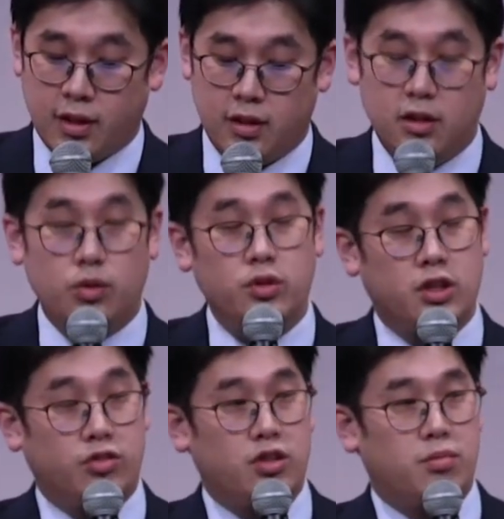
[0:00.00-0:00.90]
그리곤
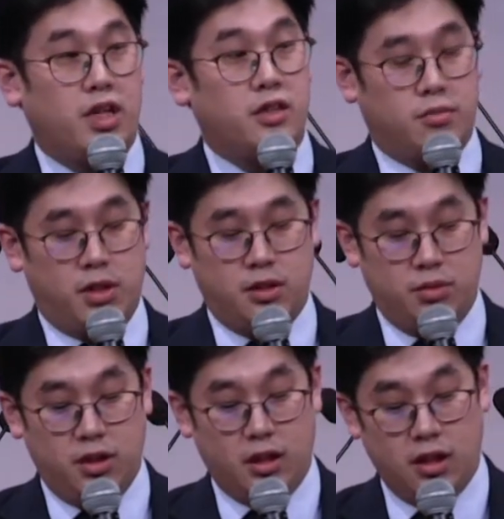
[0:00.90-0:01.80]
예수님
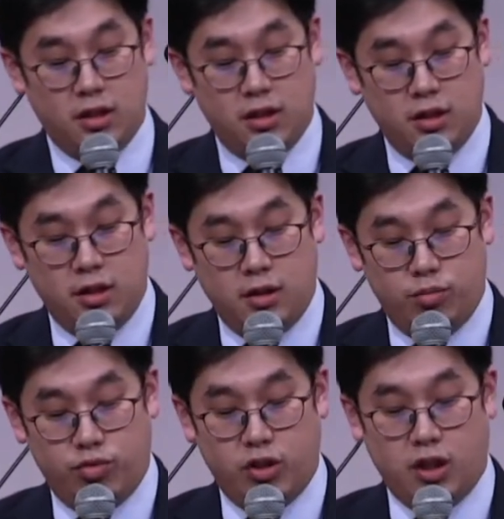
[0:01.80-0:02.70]
말씀하십니다.
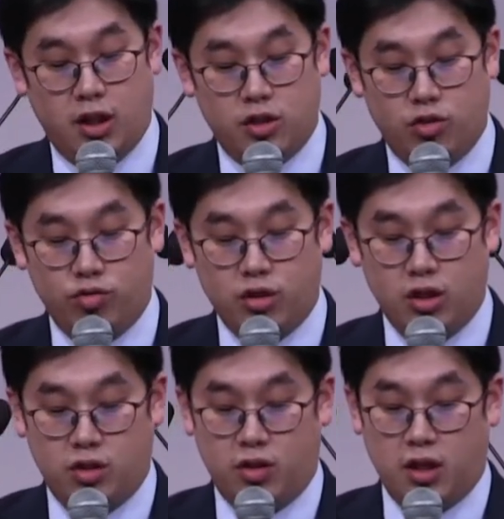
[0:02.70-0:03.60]
부자가 천국에
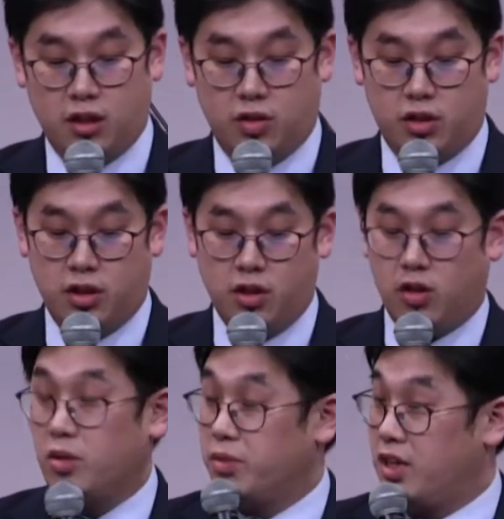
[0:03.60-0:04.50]
들어가는 것이
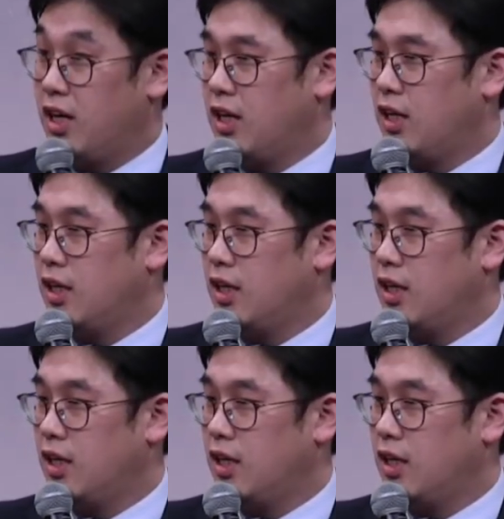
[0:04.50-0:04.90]
어렵다.